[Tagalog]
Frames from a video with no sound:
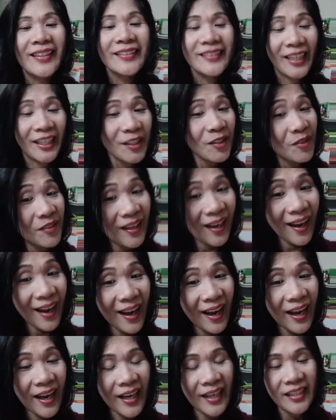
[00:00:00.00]
Thank you
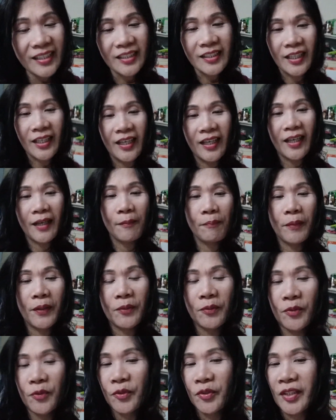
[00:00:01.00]
guys sa
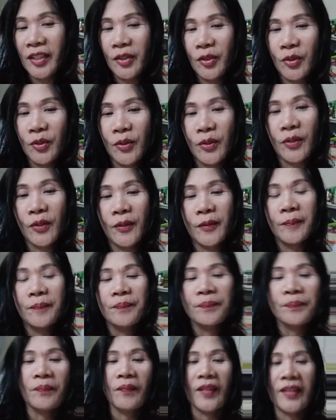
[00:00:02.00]
panunod nito.
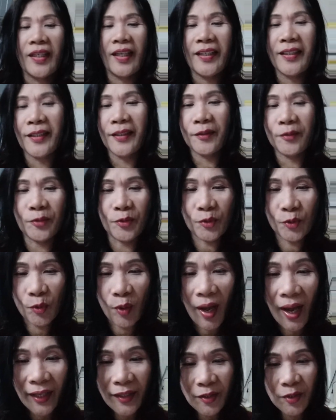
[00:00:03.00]
Sana
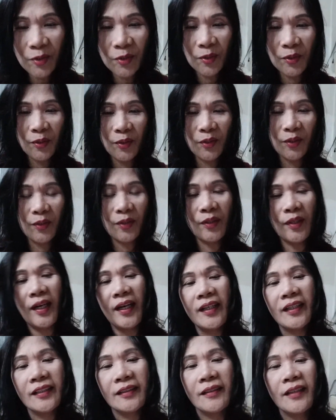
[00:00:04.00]
nagustuhan nyo
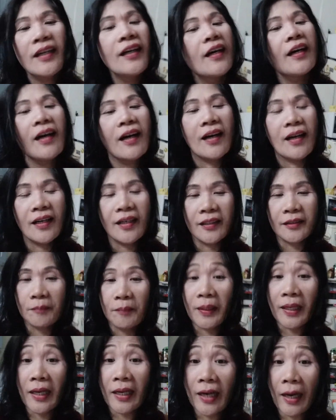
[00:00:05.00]
at, at
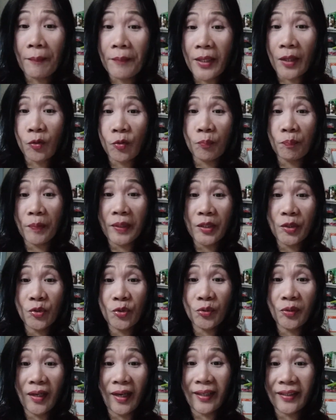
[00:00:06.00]
mga rami akong
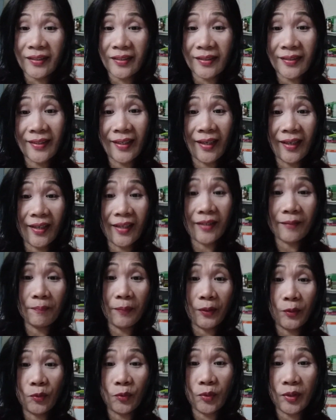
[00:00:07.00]
video guys dyan.
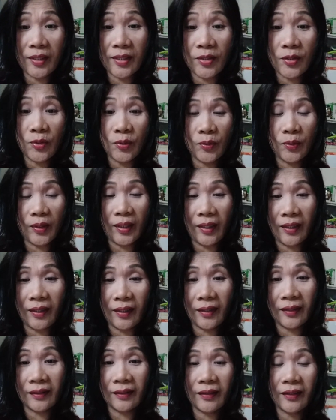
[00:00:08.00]
Panoorin nyo
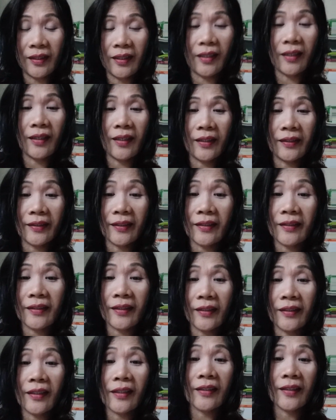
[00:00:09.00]
at, at
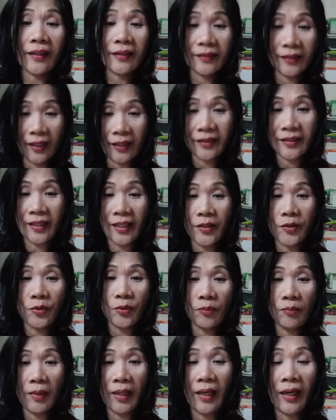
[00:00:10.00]
nadadagdag sa
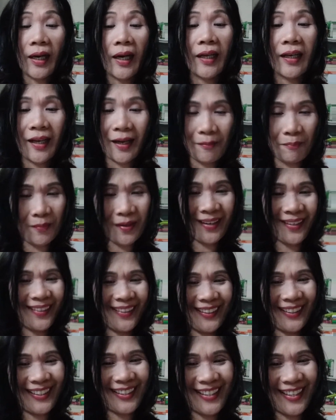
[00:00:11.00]
inyong mga halaman.
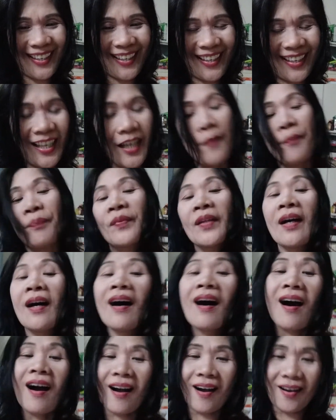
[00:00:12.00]
Kaya
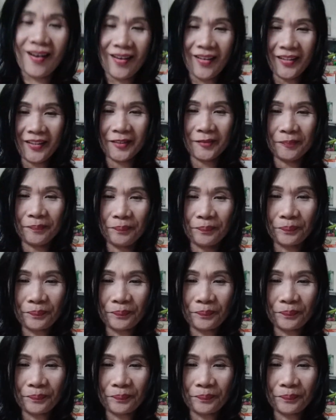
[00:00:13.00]
um,